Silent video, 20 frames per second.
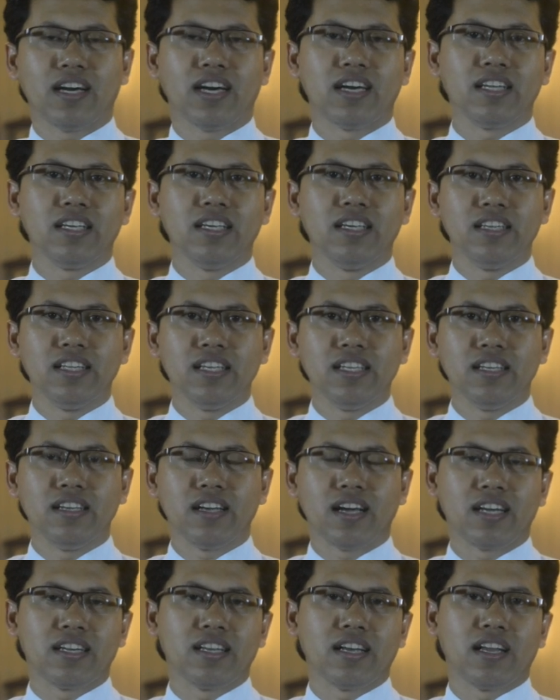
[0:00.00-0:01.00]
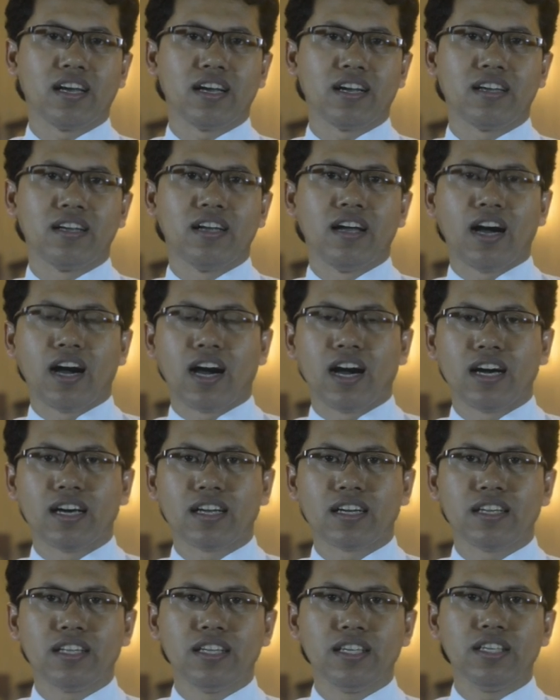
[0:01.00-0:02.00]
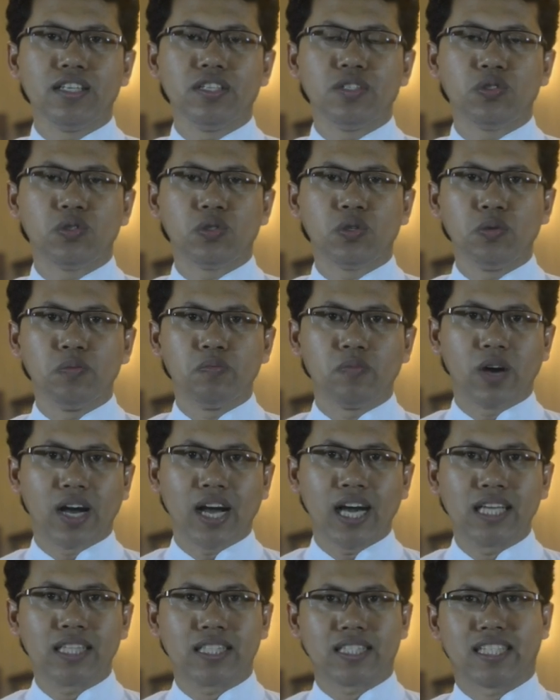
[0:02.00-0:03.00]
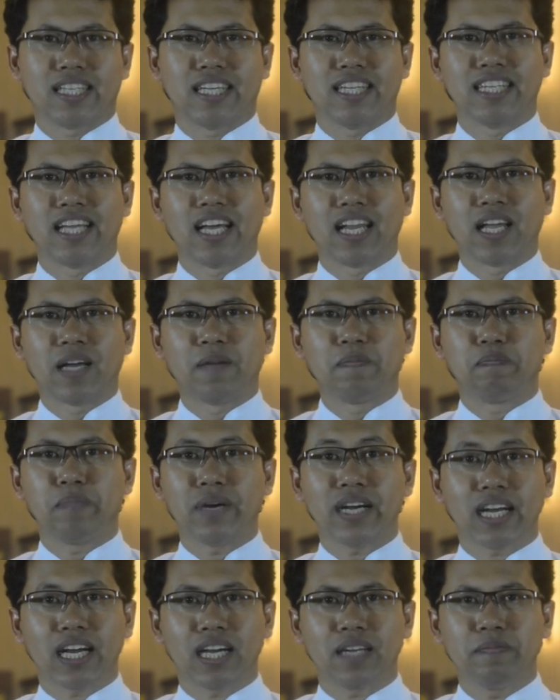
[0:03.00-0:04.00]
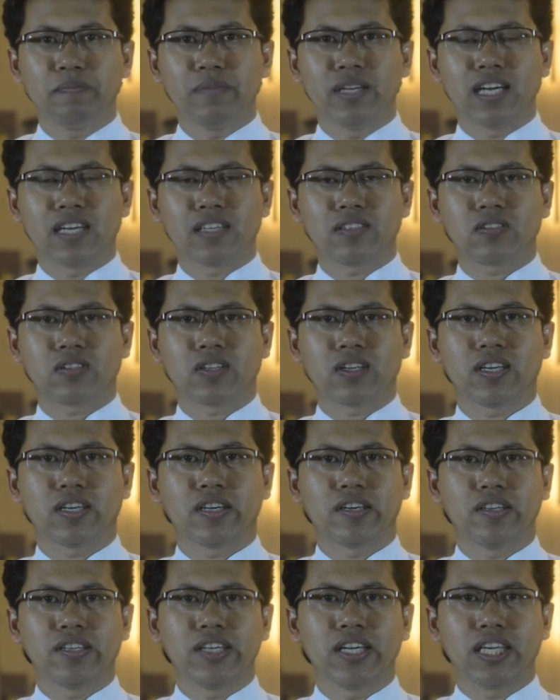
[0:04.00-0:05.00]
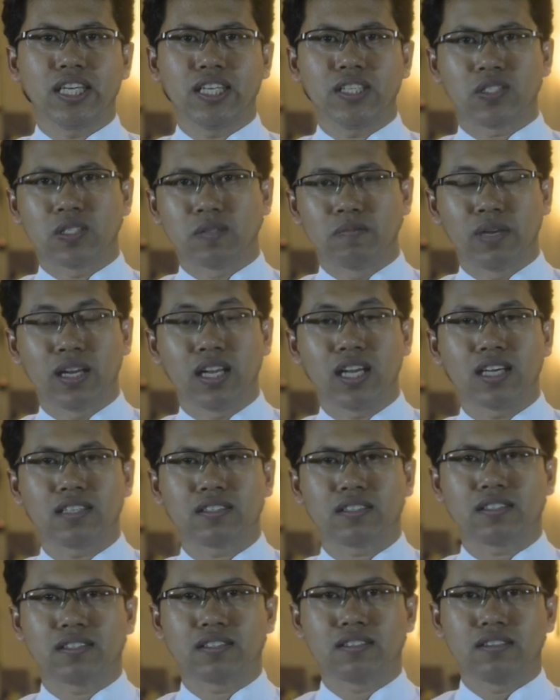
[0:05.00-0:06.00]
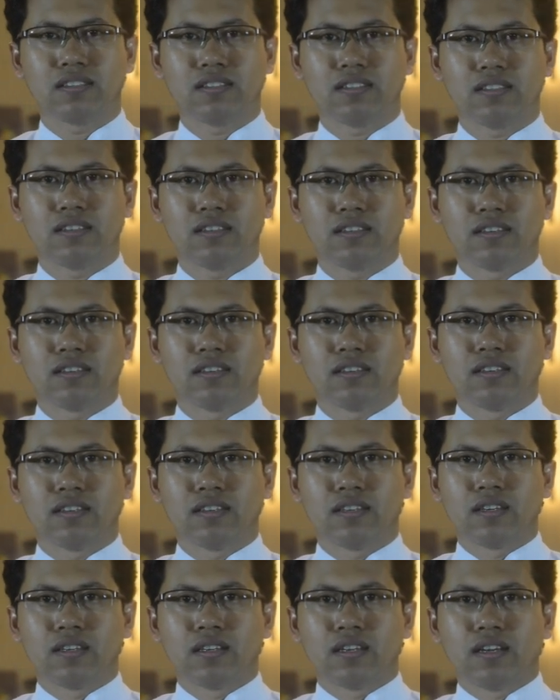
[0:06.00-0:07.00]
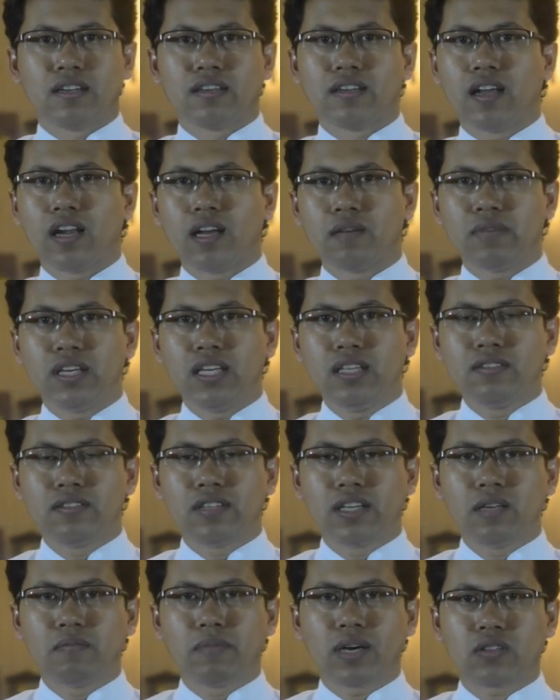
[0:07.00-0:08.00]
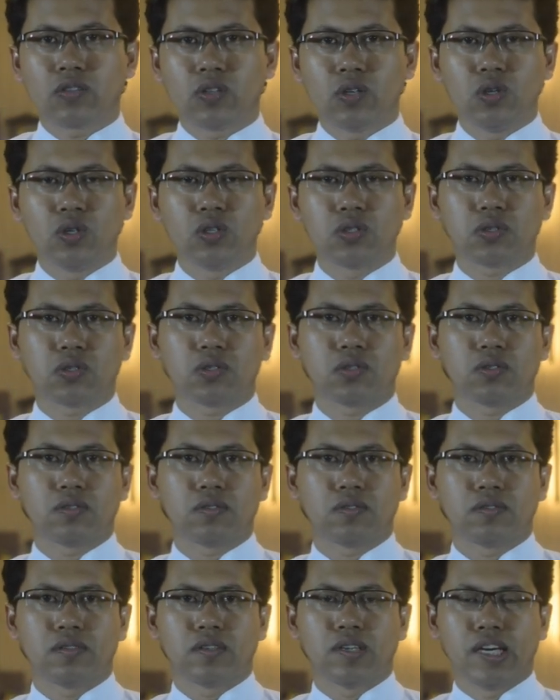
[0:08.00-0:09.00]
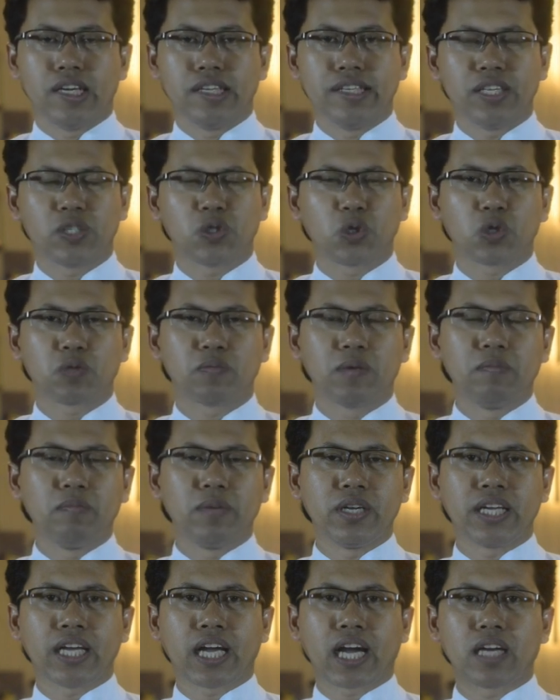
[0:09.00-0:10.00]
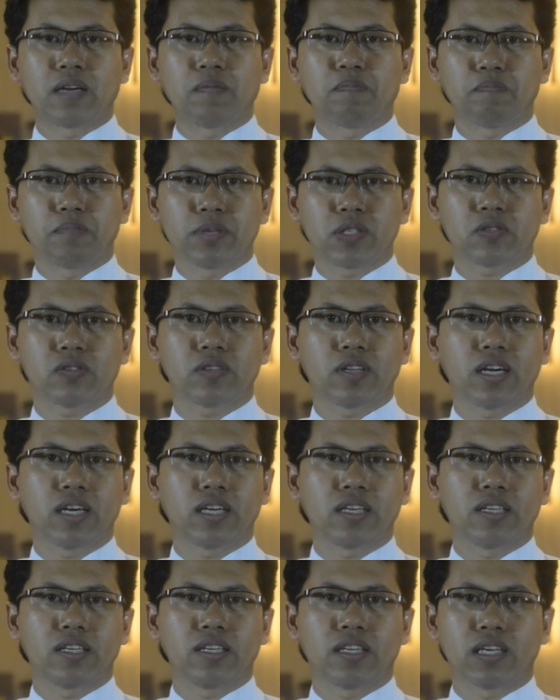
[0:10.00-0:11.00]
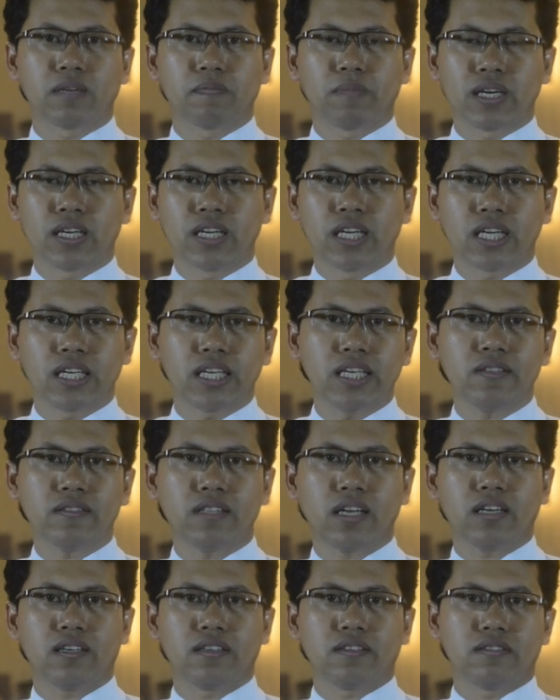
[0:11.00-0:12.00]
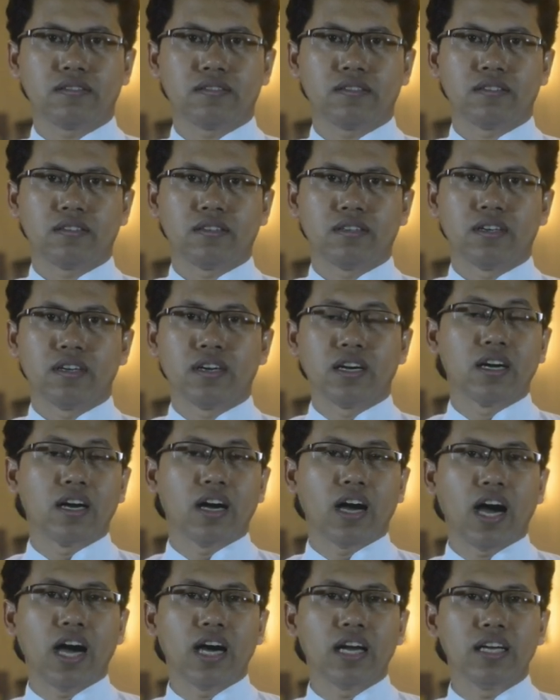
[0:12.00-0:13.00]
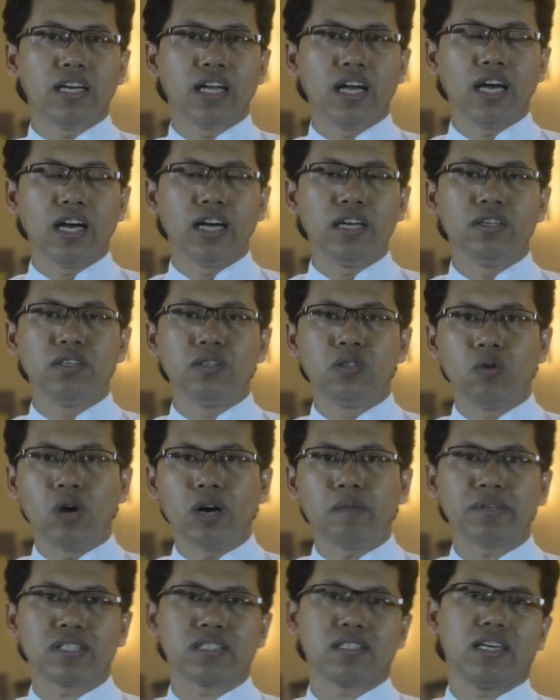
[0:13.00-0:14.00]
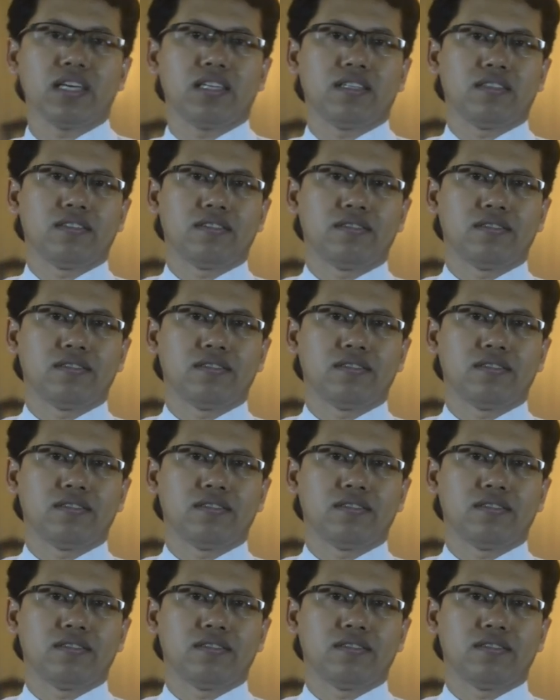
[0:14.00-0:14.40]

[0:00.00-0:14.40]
hari ini adalah hari Jumat dalam pekan biasa yang ke-11. Dalam Injil Matius, Yesus memberikan pesan kepada kita. Ada dua pesan.